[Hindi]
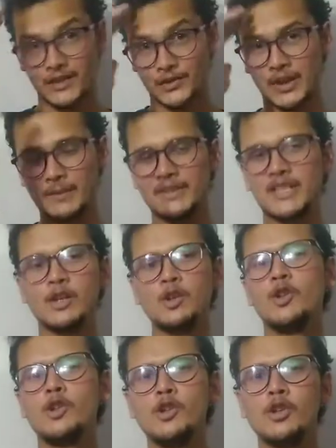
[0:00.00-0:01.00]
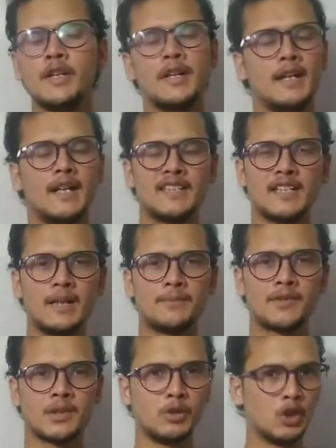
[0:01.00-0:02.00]
सो आए बच्चे लोग आज आप
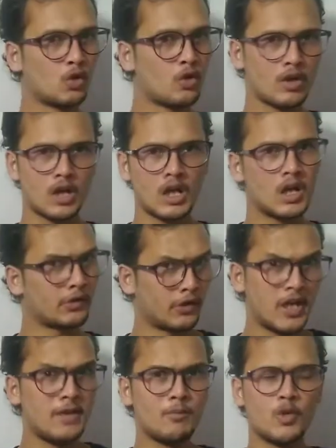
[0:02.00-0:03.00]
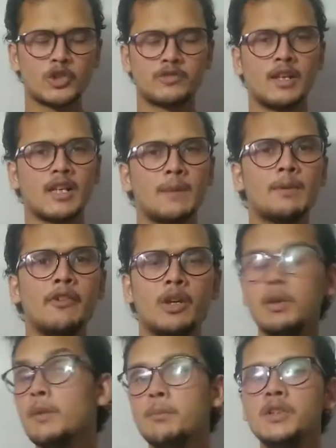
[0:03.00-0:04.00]
सभी लोगों का अगेन मोस्ट वेलकम है
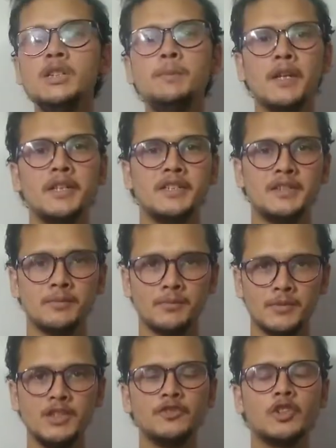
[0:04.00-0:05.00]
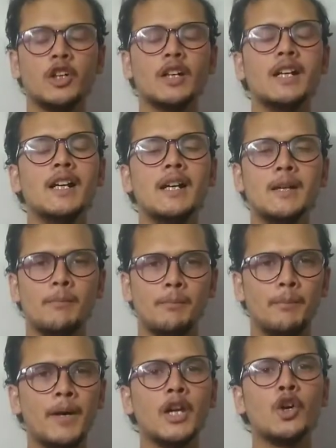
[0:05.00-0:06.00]
विटामिन बी पे बी फॉर
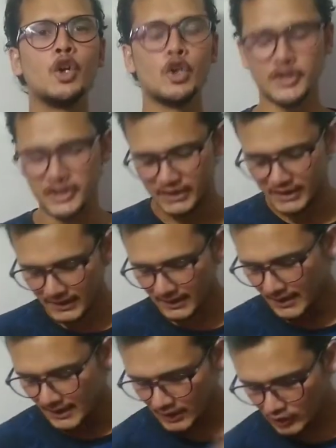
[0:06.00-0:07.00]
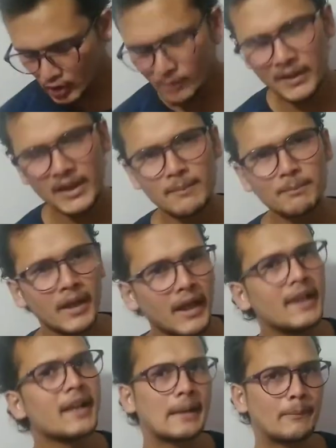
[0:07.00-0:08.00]
बायोलॉजी ठीक है जो भैया
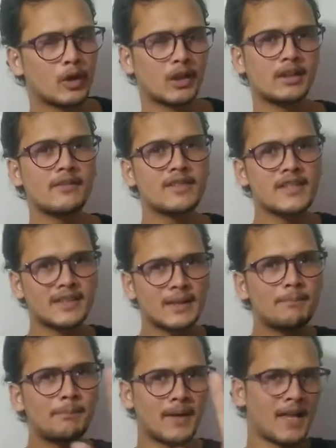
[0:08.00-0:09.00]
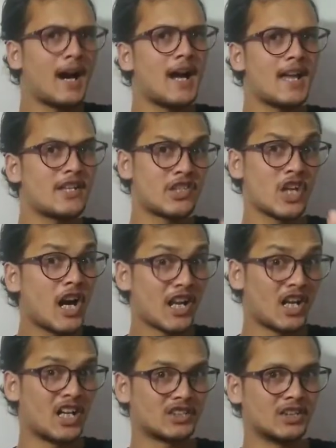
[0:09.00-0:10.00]
मेल रिप्रोडक्टिव सिस्टम पढ़ाया जा
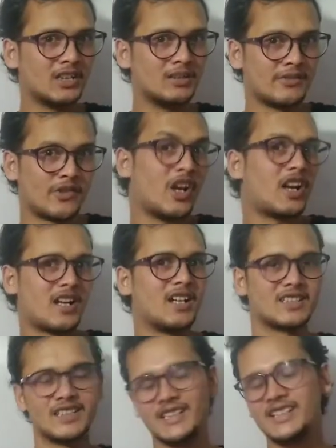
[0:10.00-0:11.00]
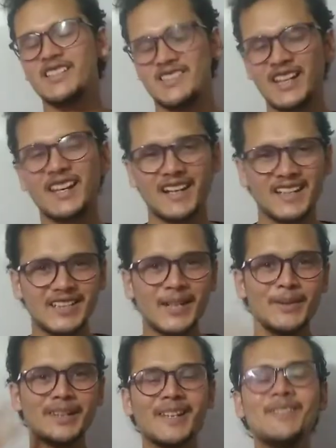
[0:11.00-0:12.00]
रहा था जा रहा था ठीक है चल रहा था
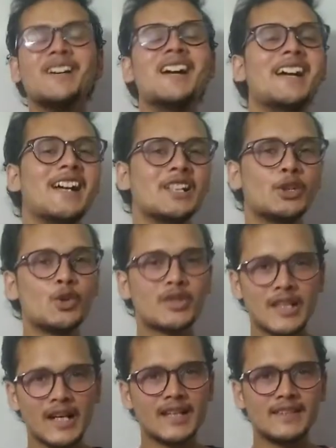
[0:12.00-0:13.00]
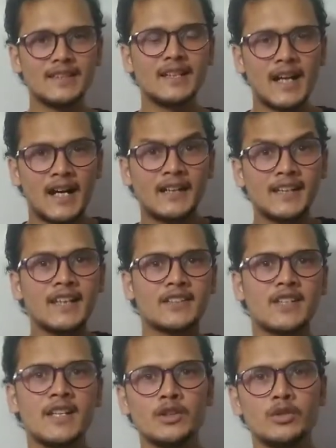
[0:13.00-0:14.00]
मतलब तो उसका आज ये आखिरी
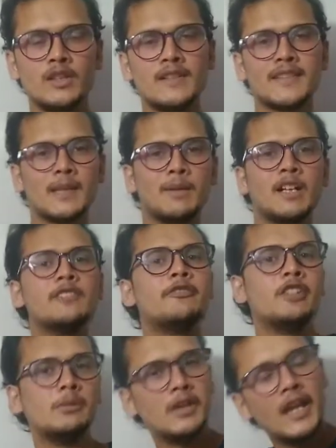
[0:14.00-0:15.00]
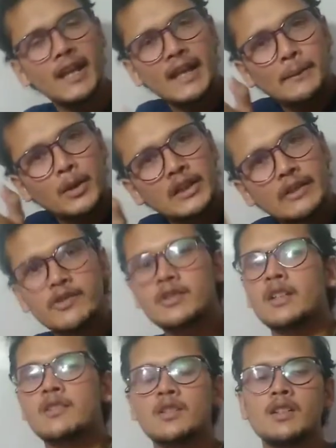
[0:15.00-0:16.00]
लेक्चर है क्योंकि इसके बाद फीमेल रिप्रोडक्टिव
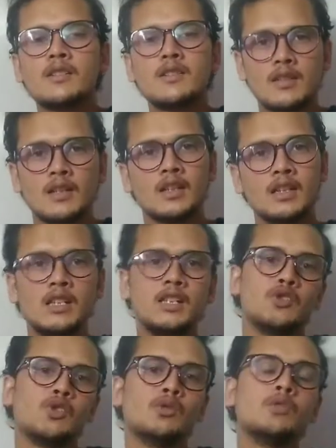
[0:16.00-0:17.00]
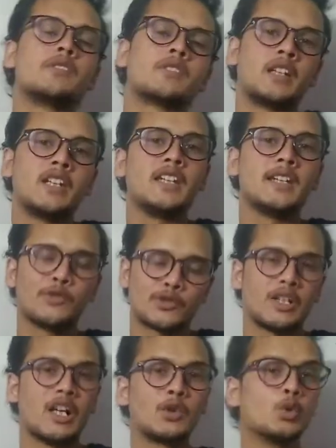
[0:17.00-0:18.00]
स्ट्रक्चर्स की जो स्टडी है वो
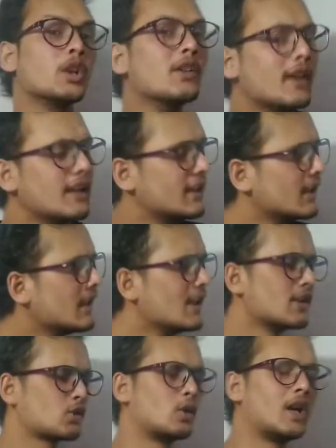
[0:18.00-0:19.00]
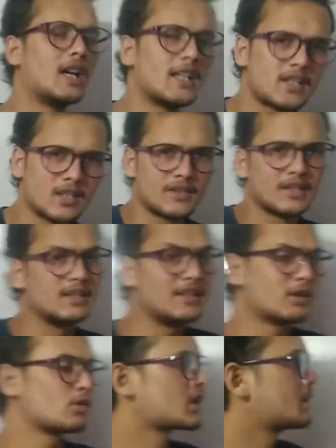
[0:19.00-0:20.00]
स्टार्ट होने वाली है सो आज जल्दी
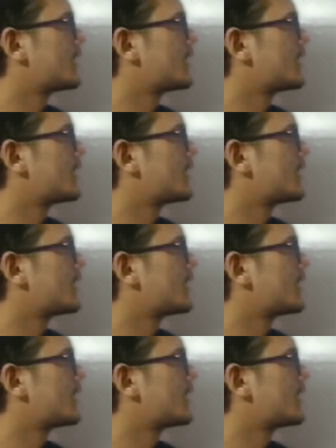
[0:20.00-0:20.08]
से उसके